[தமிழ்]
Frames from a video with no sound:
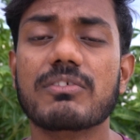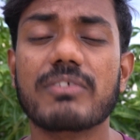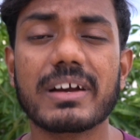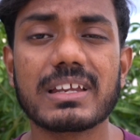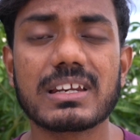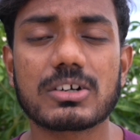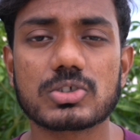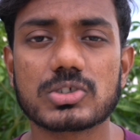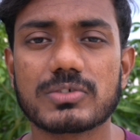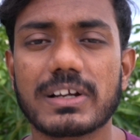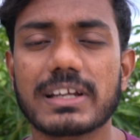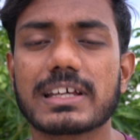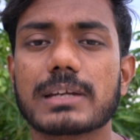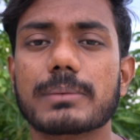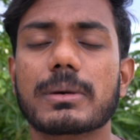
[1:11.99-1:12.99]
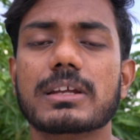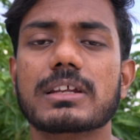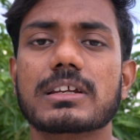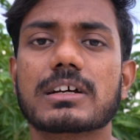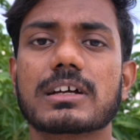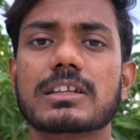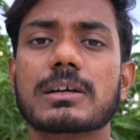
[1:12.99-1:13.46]
வயிறு கொஞ்சம் வலிக்கிற மாதிரி
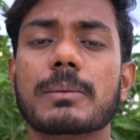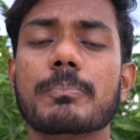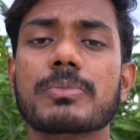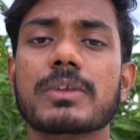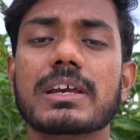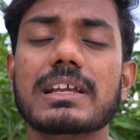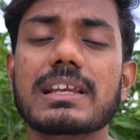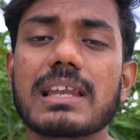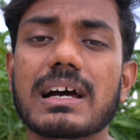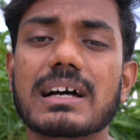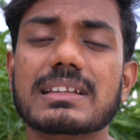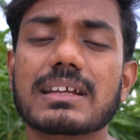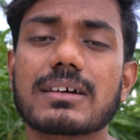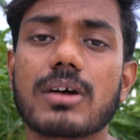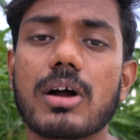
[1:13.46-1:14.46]
இருக்கிறது இல்லை அந்த